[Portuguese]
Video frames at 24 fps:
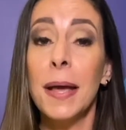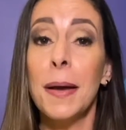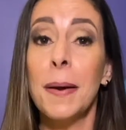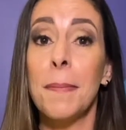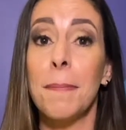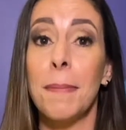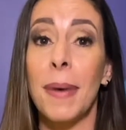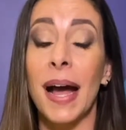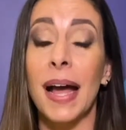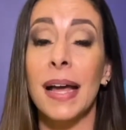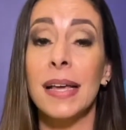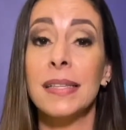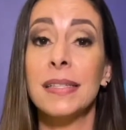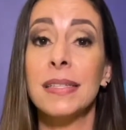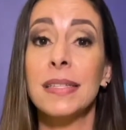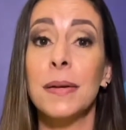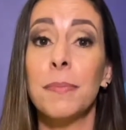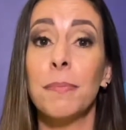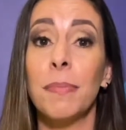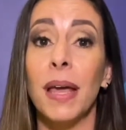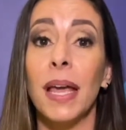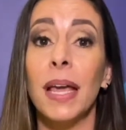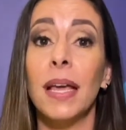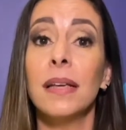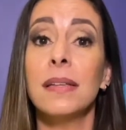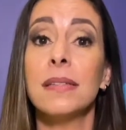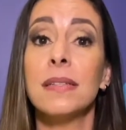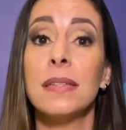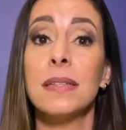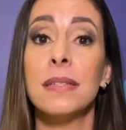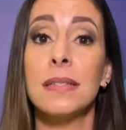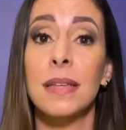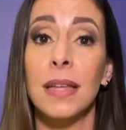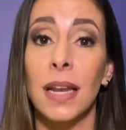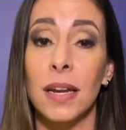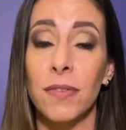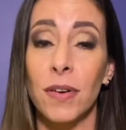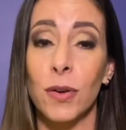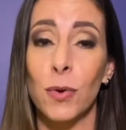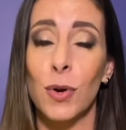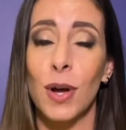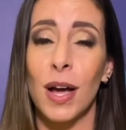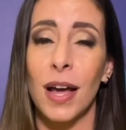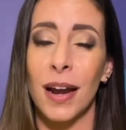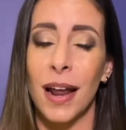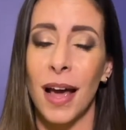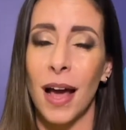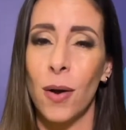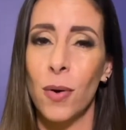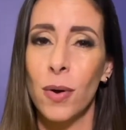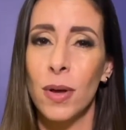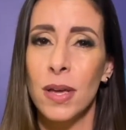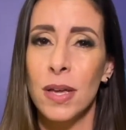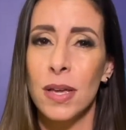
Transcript: mas também se inscreva no canal.